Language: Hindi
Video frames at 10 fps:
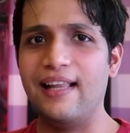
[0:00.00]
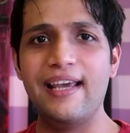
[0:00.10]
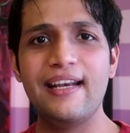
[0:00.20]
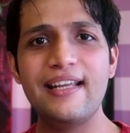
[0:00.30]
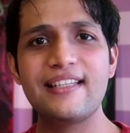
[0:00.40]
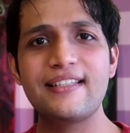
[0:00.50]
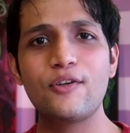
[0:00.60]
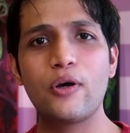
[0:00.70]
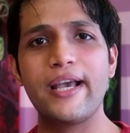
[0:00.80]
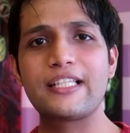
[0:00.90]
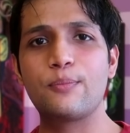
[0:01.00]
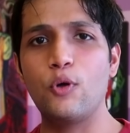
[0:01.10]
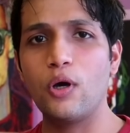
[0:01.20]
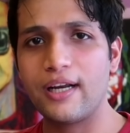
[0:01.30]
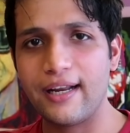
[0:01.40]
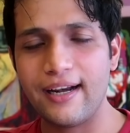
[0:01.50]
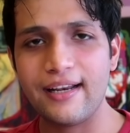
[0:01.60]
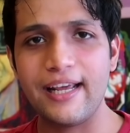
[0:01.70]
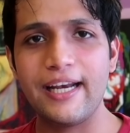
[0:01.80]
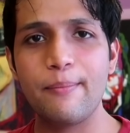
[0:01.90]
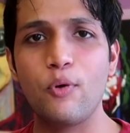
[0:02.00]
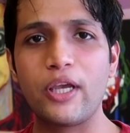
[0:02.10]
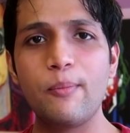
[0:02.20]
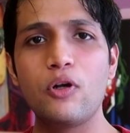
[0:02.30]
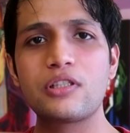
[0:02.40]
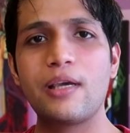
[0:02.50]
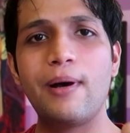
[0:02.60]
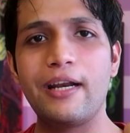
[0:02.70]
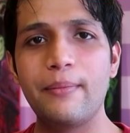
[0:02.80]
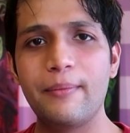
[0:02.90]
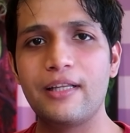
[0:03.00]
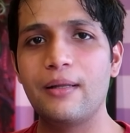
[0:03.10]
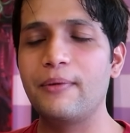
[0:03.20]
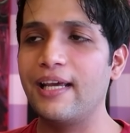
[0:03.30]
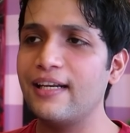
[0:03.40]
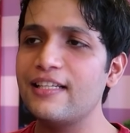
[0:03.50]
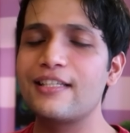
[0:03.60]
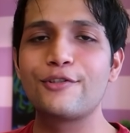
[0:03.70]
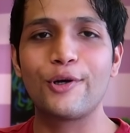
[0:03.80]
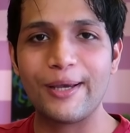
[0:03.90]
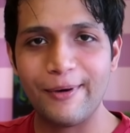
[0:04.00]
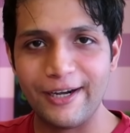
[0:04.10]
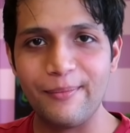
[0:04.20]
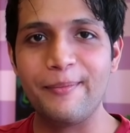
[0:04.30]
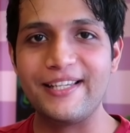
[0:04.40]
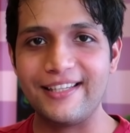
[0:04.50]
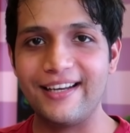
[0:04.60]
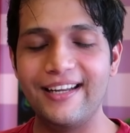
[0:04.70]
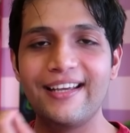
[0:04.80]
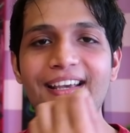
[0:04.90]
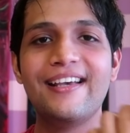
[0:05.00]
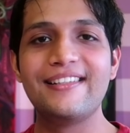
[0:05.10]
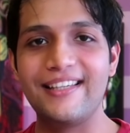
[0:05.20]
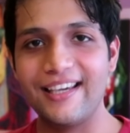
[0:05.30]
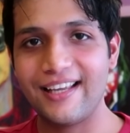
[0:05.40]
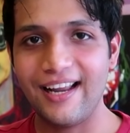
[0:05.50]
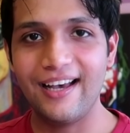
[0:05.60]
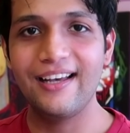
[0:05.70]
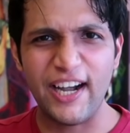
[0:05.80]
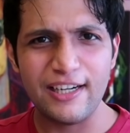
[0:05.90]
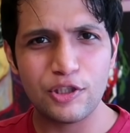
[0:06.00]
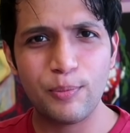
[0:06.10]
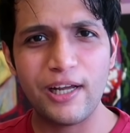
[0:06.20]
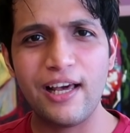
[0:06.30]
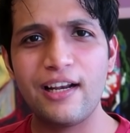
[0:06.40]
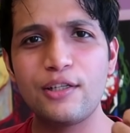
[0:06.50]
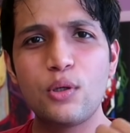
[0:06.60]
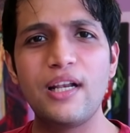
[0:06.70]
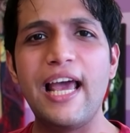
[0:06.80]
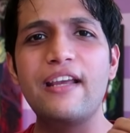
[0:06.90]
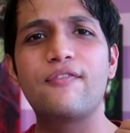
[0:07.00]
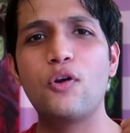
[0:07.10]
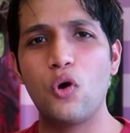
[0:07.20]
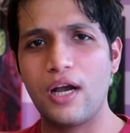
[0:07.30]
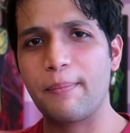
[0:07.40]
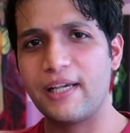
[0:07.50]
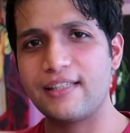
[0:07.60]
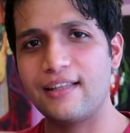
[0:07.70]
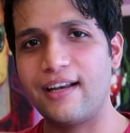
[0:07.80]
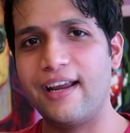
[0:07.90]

नए नए चीज़ों को एक्सप्लोर करना नए नए पोकेमोन्स के बारे में मतलब नई नई चीज़ों के बारे में बेसिकली सीखना फ्रेंड्स बनाना जो लाइफ लॉन्ग आपके साथ